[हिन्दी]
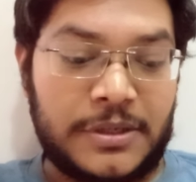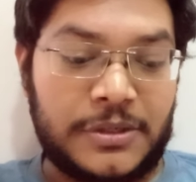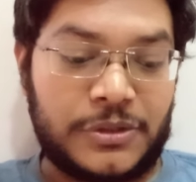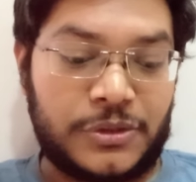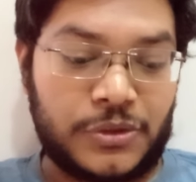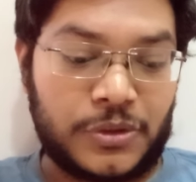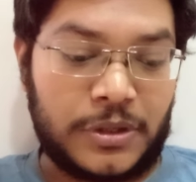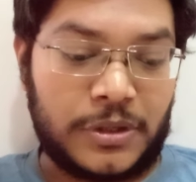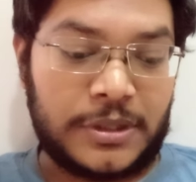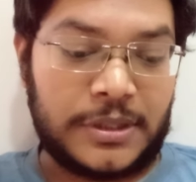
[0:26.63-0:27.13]

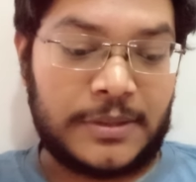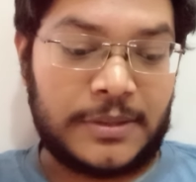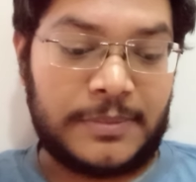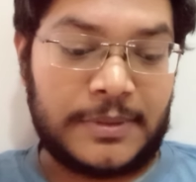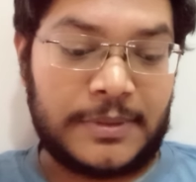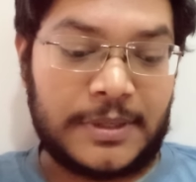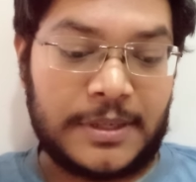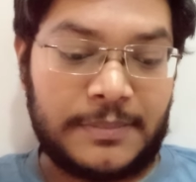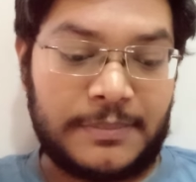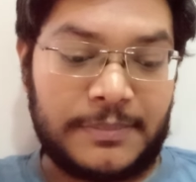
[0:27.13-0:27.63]
जॉन
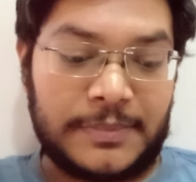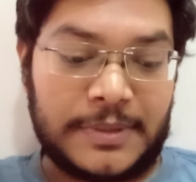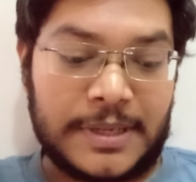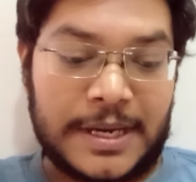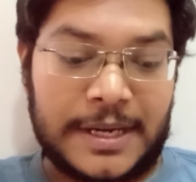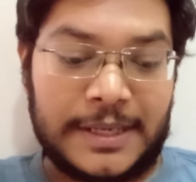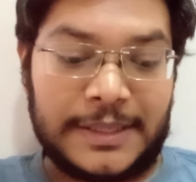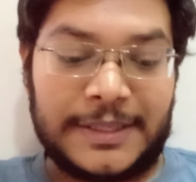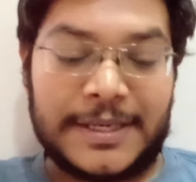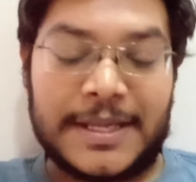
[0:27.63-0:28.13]
अब्राहम एंड
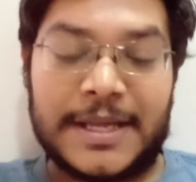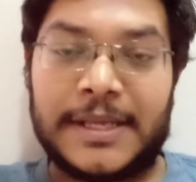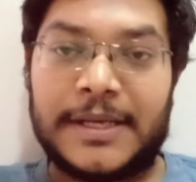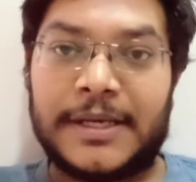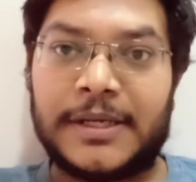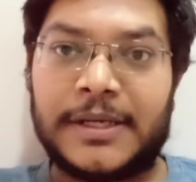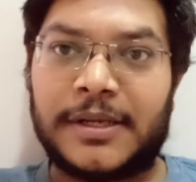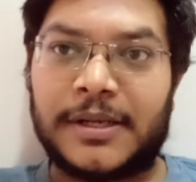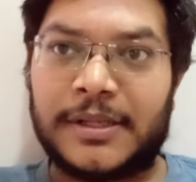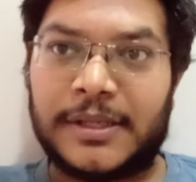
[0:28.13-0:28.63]
डायरेक्टर
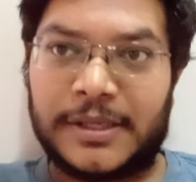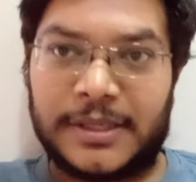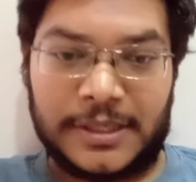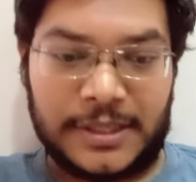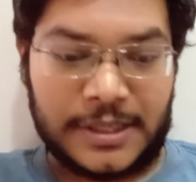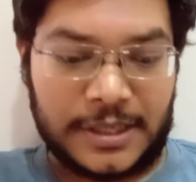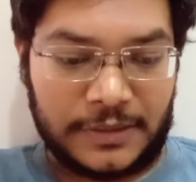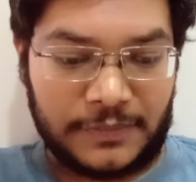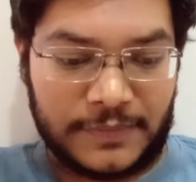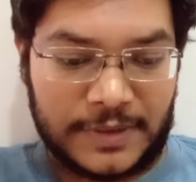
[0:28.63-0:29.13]
निखिल
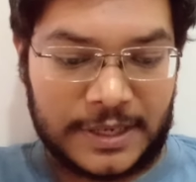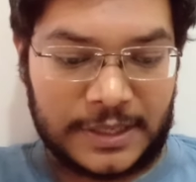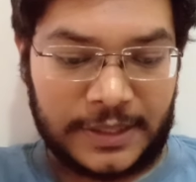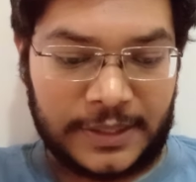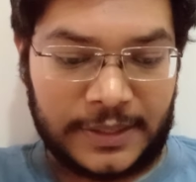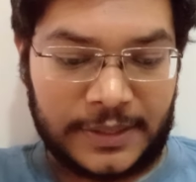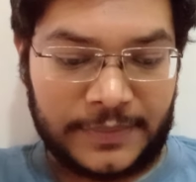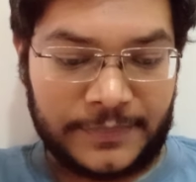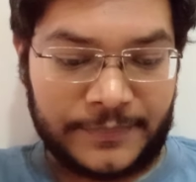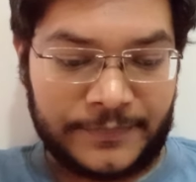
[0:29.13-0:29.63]
अडवाणी
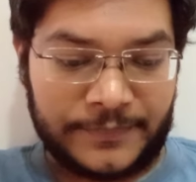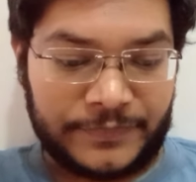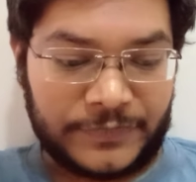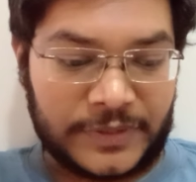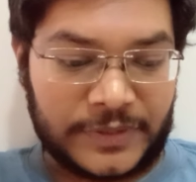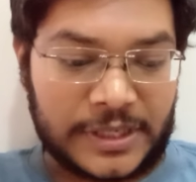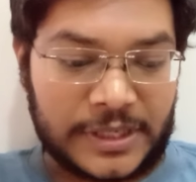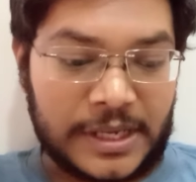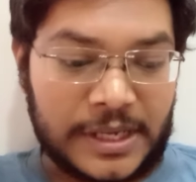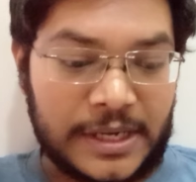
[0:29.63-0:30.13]

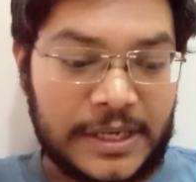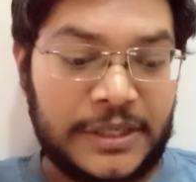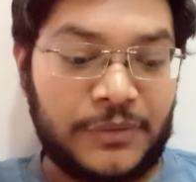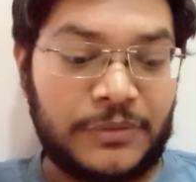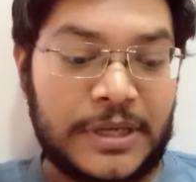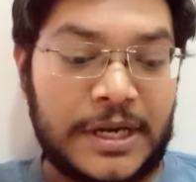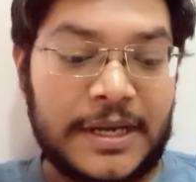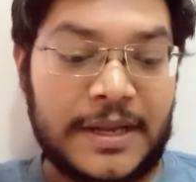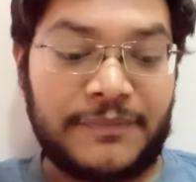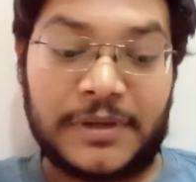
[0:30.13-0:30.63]
यूनाइट
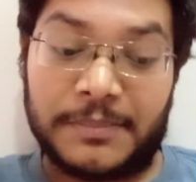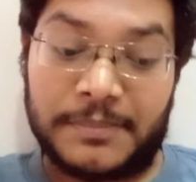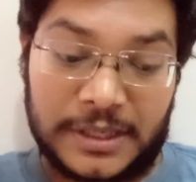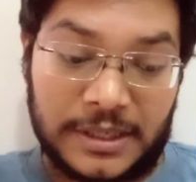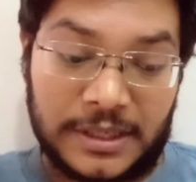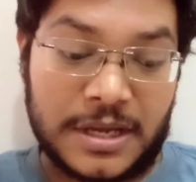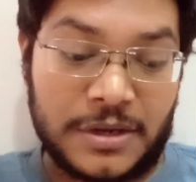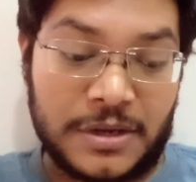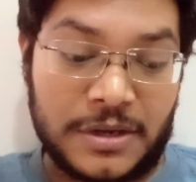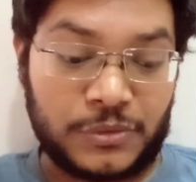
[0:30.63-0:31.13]
आफ्टर
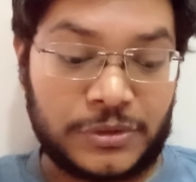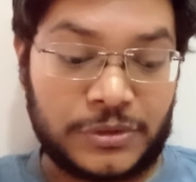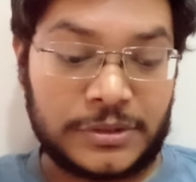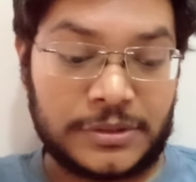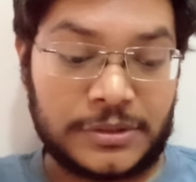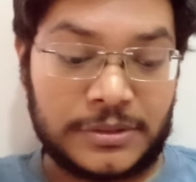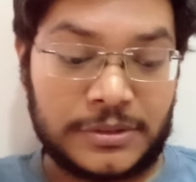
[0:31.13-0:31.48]
बटला हाउस